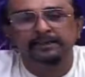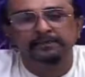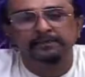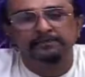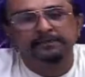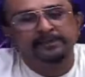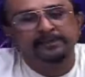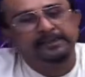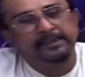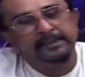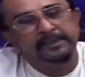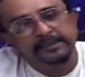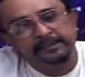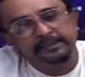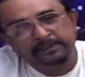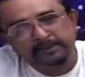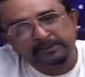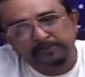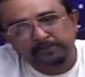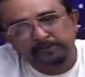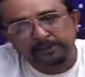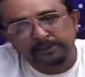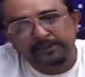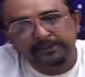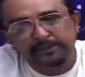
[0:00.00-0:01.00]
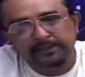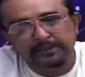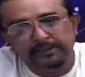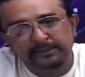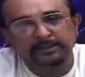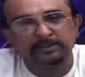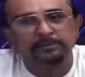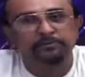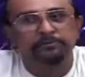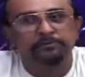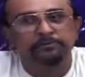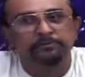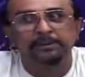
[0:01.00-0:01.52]
আমাদের এই সুখের চাকা
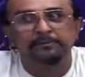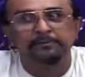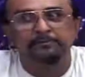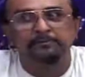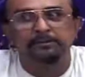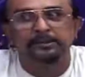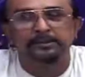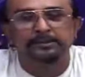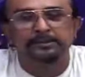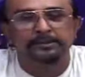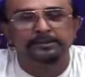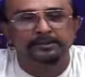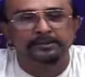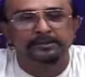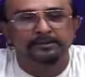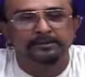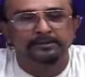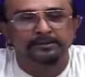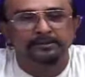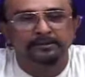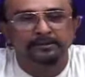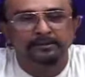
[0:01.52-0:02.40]
শোতেই বলেছিলেন